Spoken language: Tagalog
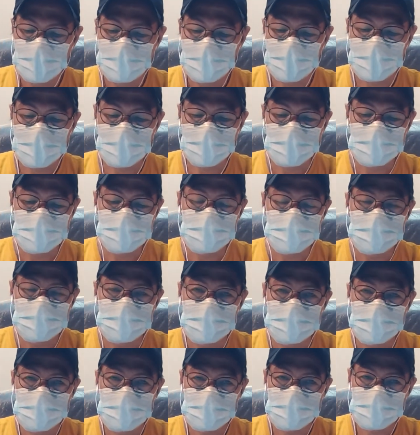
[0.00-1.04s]
Pero ano,
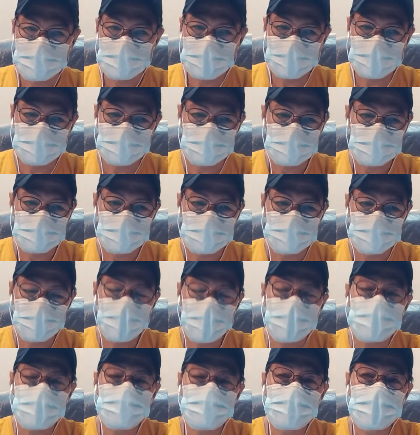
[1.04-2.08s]
tanong,
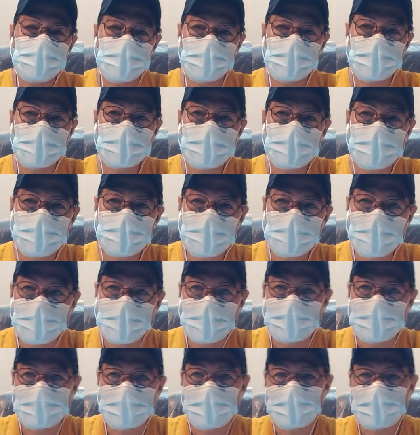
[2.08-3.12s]
bakit ba natin
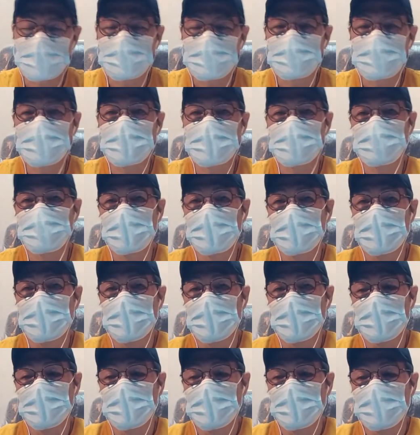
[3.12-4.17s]
kailangan? tanong muna, di ba?
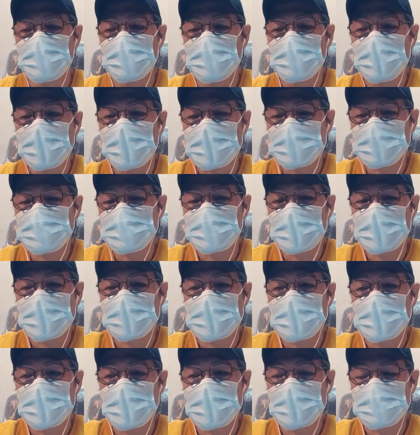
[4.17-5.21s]
Bakit ba
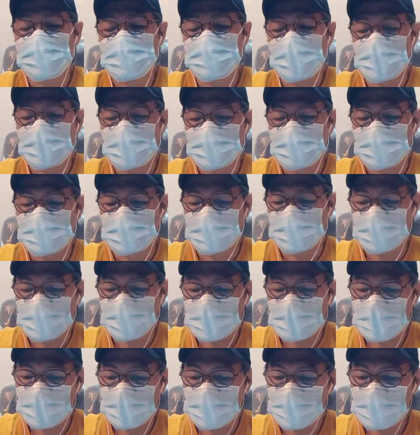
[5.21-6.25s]
kailangan pang
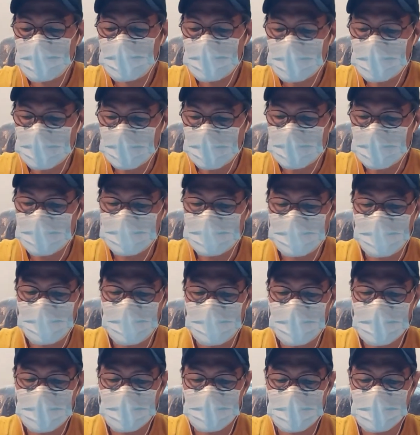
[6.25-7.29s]
tanungin yan?
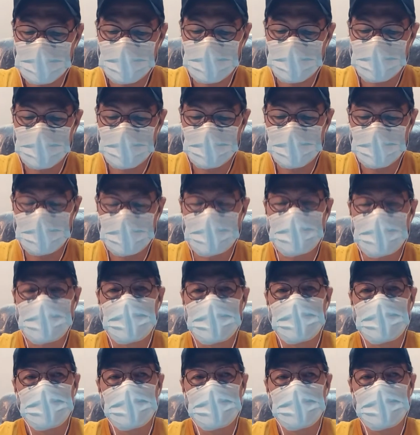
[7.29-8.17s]
sa sarili?